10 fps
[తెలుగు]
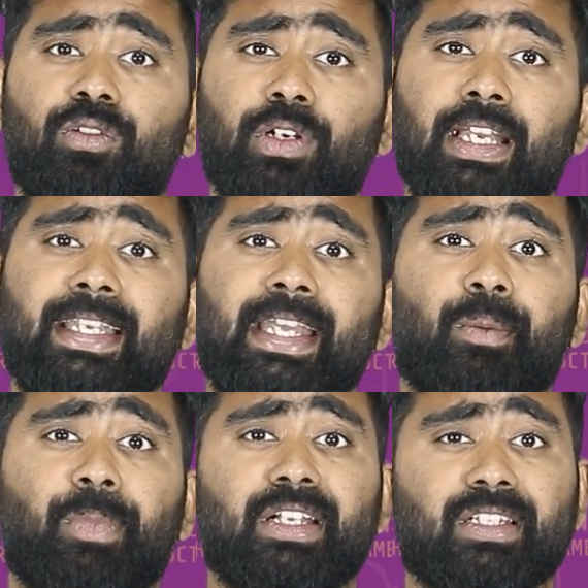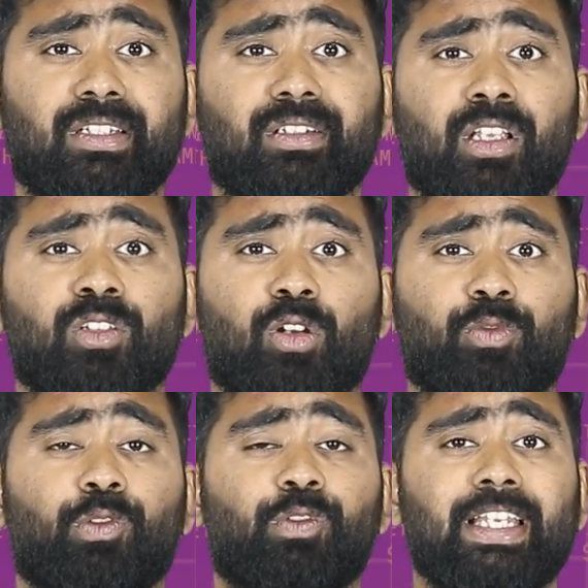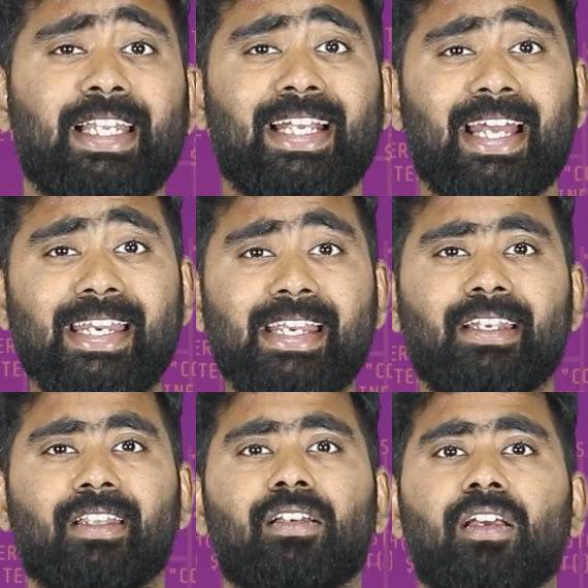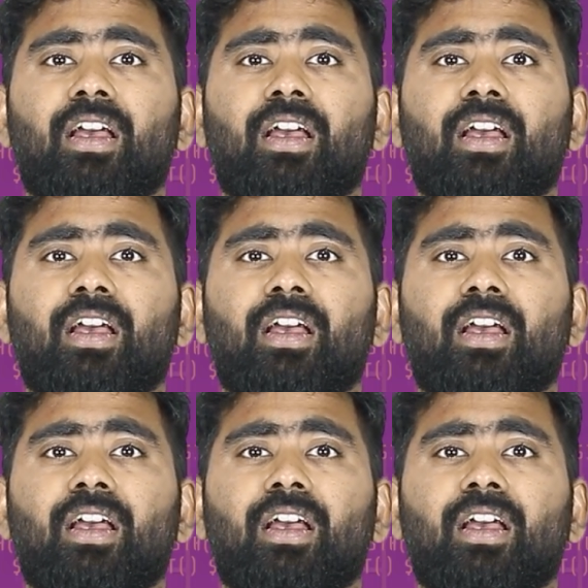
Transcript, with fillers: యూ కెన్ టేక్ అప్ ఇంట్రెస్టింగ్ థింగ్స్ ఆర్ ఇఫ్ యూ ఫీల్ లైక్ క్రియేటింగ్